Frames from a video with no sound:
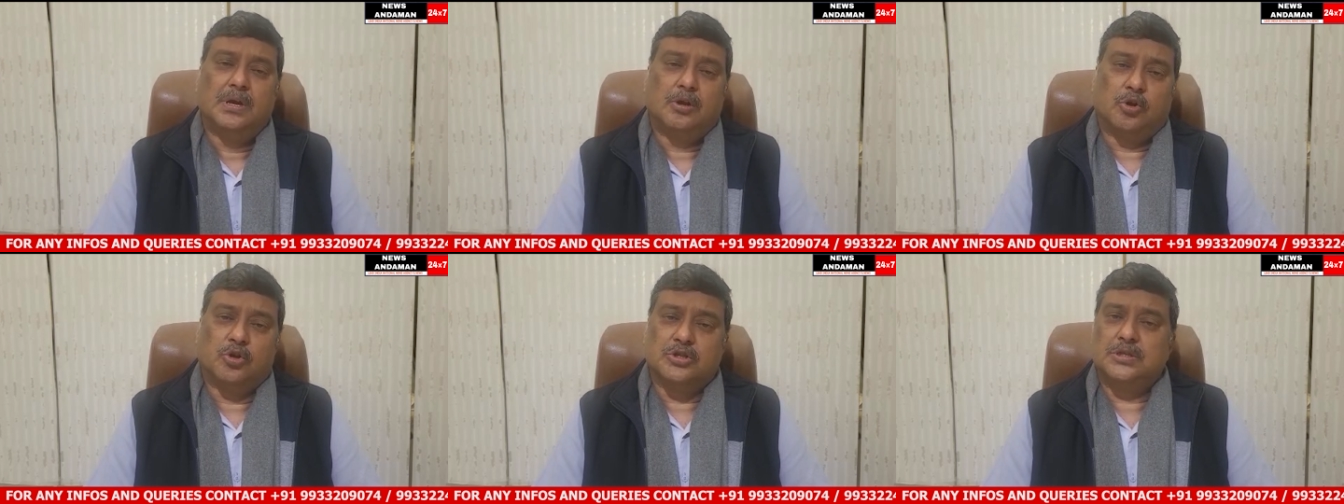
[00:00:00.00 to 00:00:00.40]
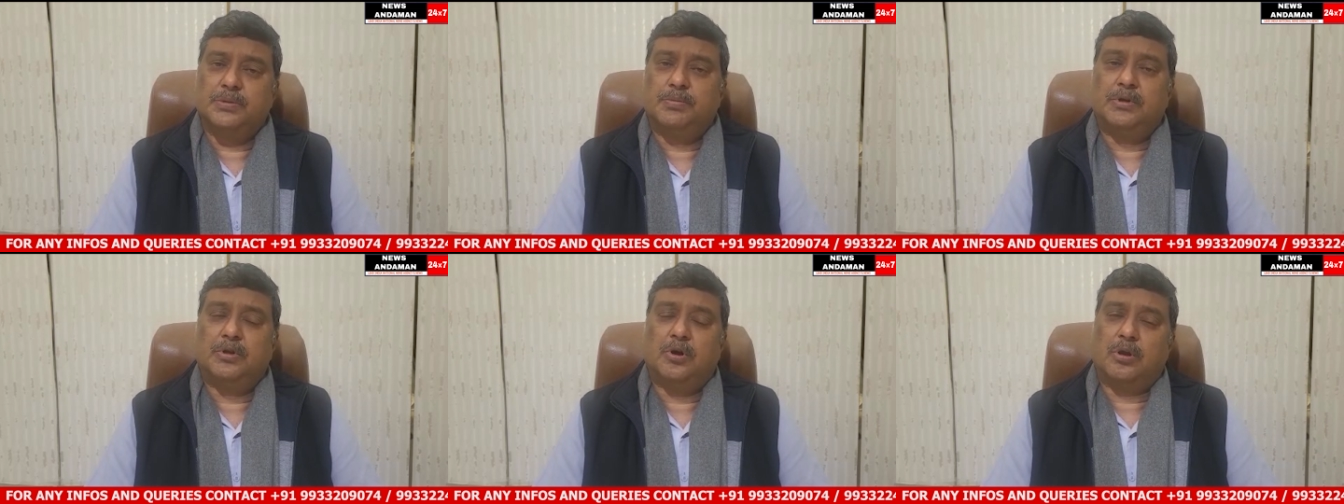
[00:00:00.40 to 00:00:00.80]

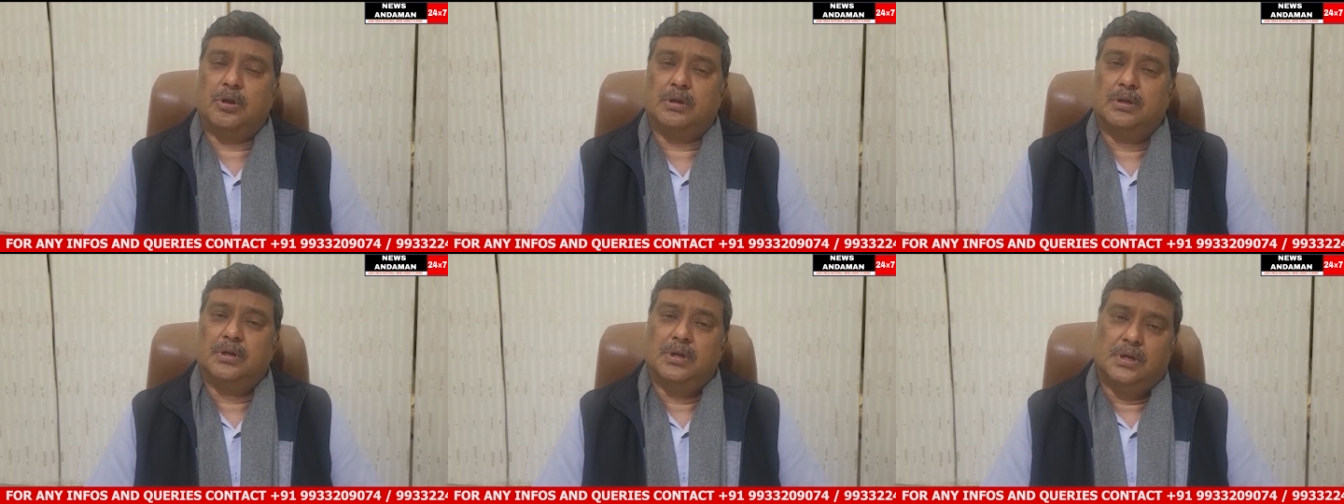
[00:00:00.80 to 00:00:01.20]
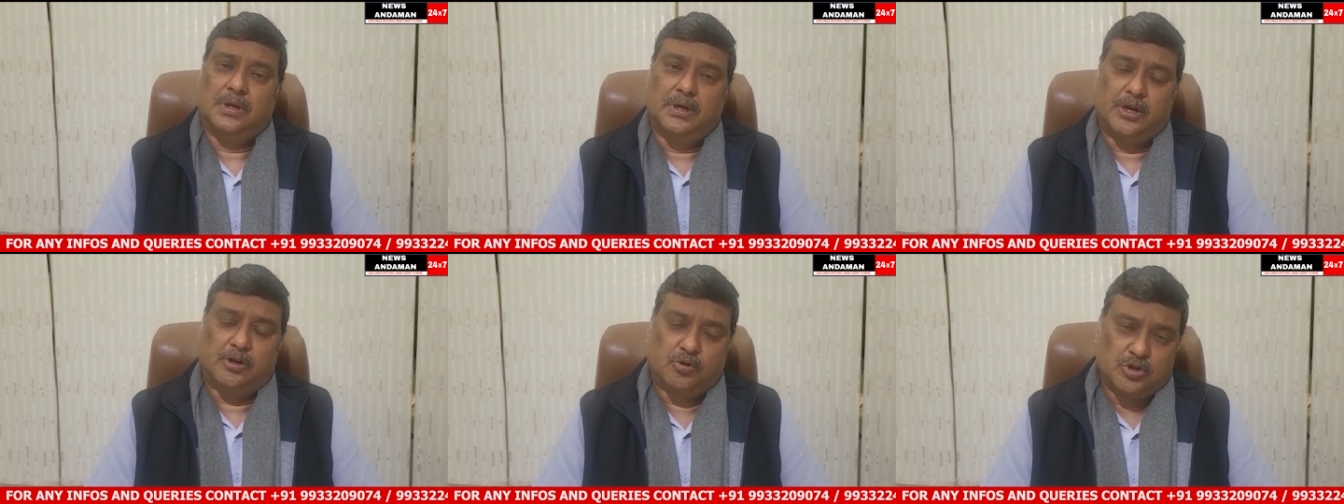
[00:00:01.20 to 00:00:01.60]
कांस्टेबल और
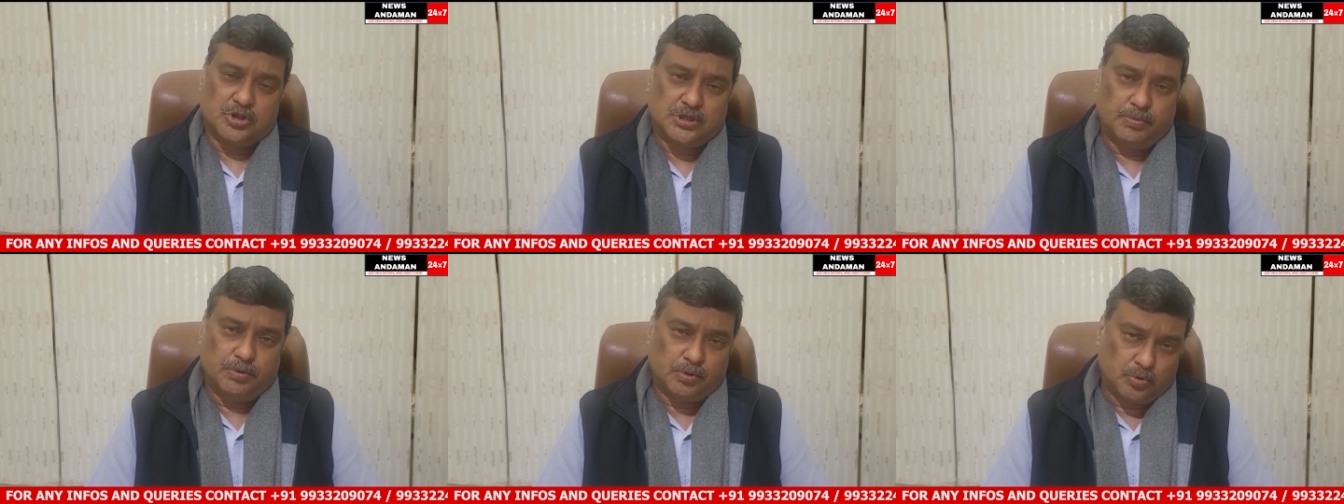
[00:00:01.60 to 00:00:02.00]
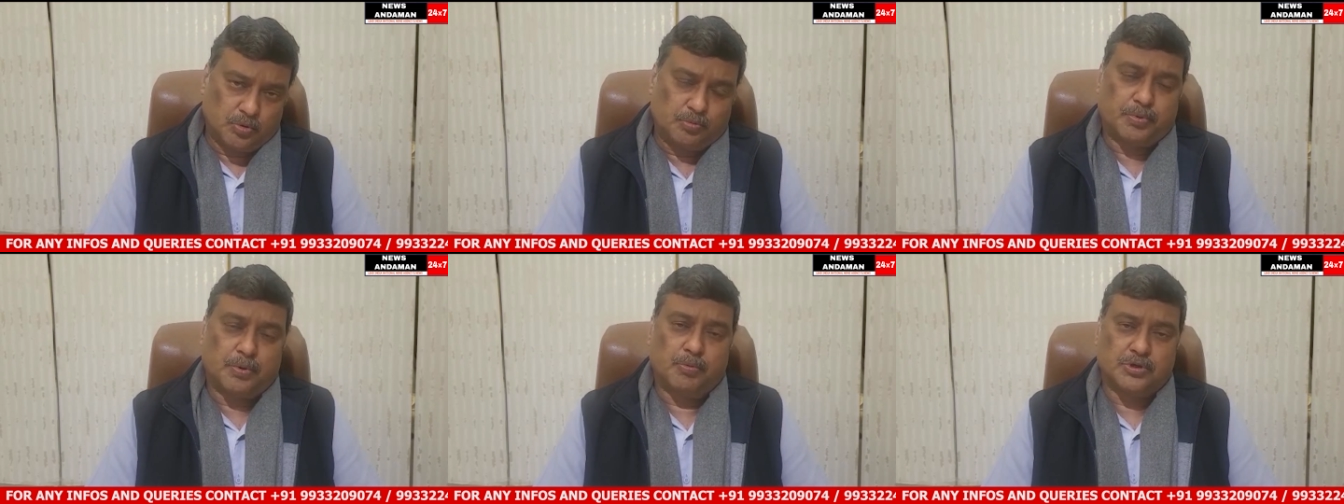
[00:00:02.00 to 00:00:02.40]
हेड कांस्टेबल को
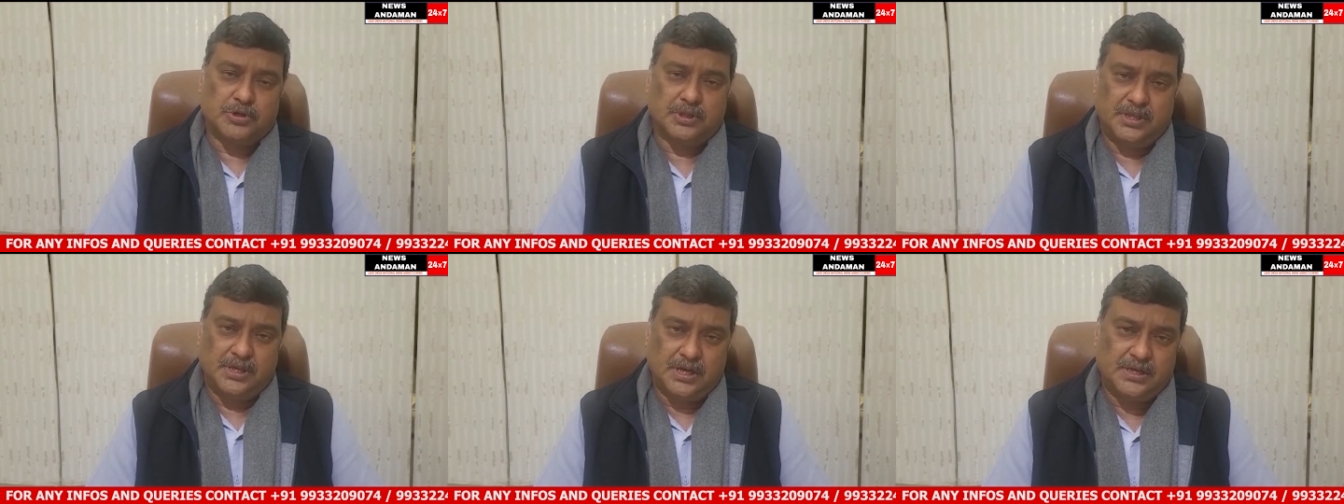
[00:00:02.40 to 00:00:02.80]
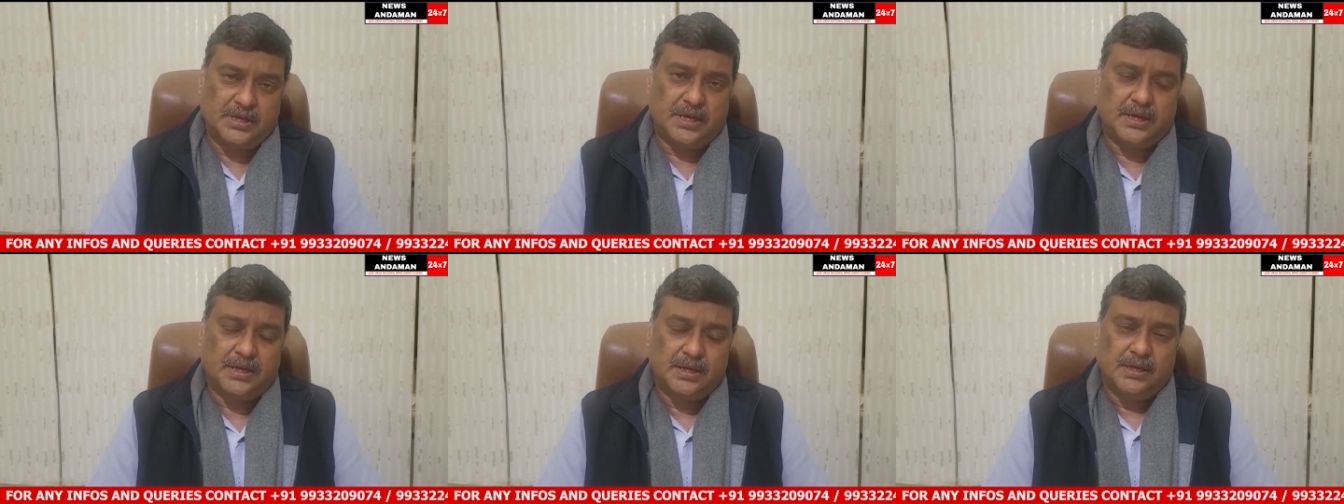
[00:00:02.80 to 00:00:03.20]
प्रमोशन दिया
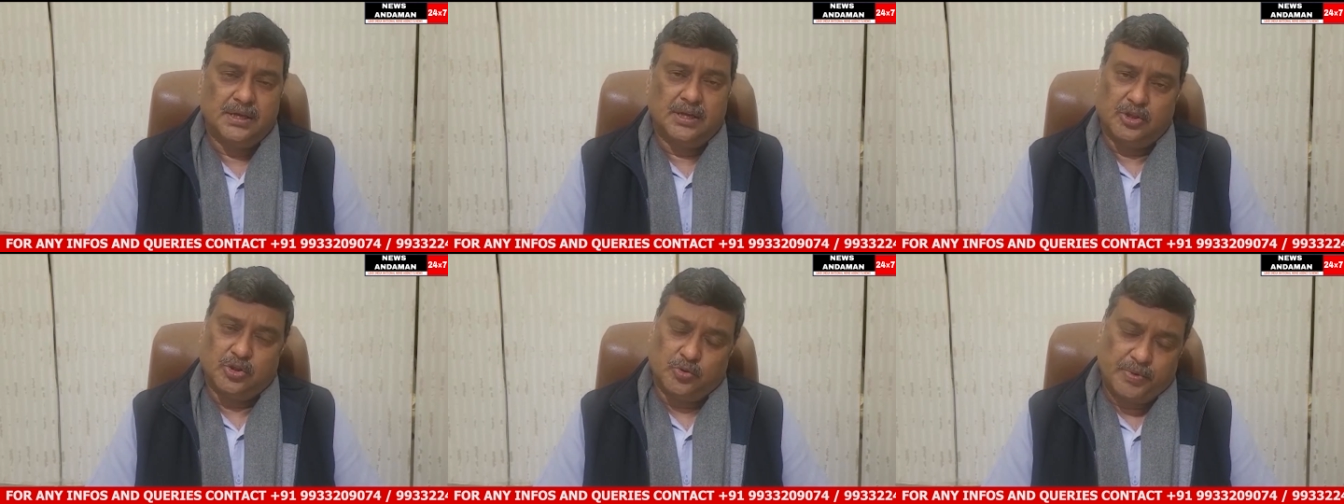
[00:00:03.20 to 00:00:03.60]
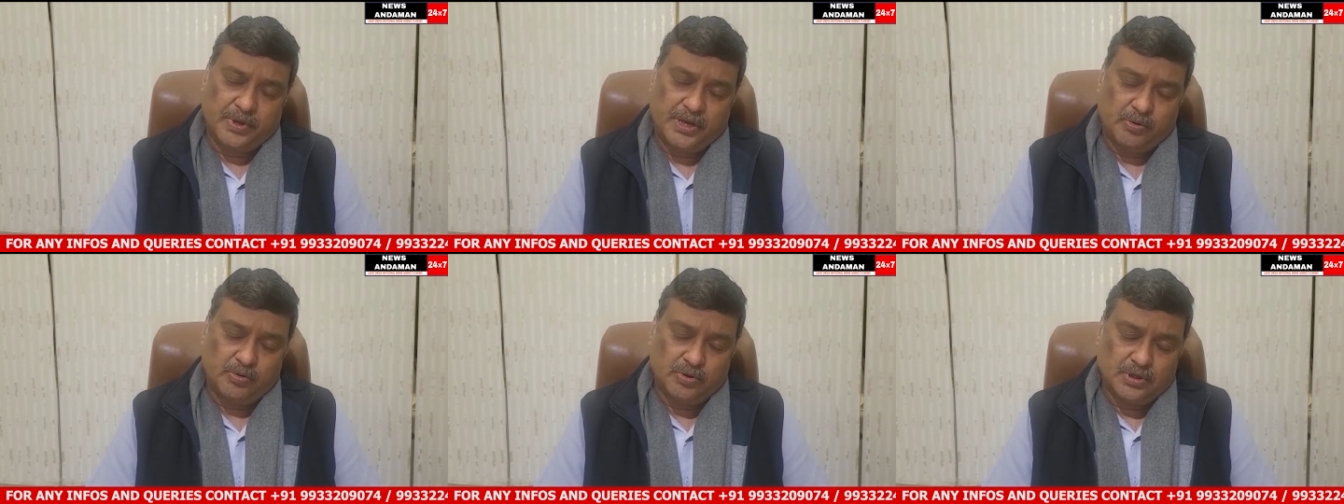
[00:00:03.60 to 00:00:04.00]
जाए तो मैंने